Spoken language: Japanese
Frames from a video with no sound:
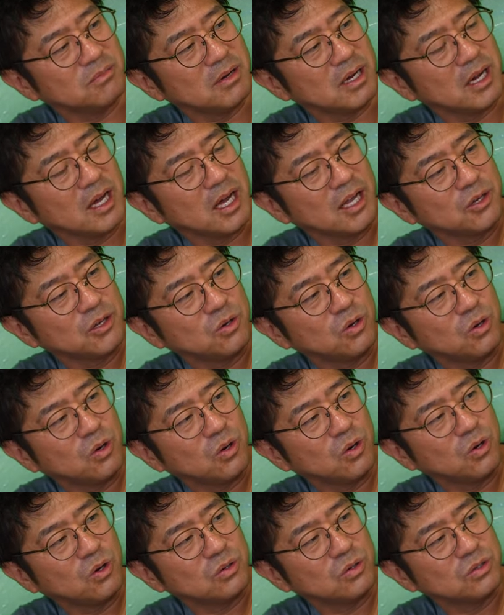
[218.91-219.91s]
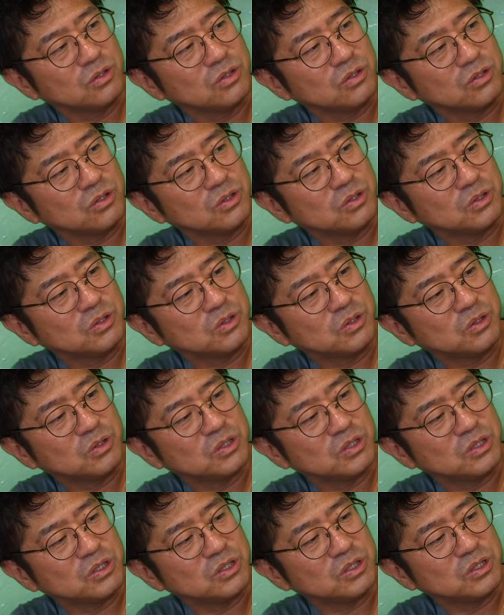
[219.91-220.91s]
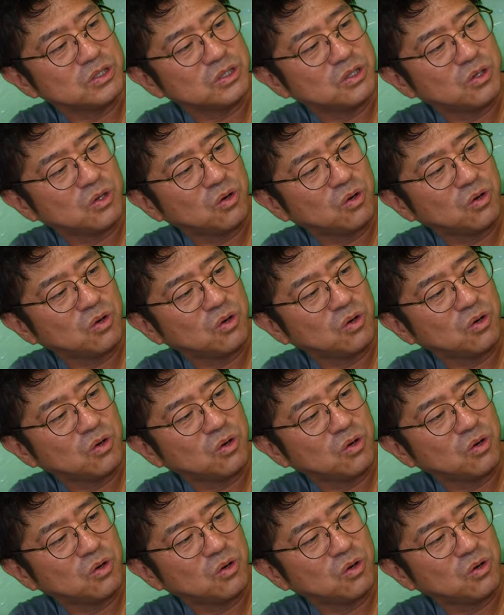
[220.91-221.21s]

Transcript: まああのー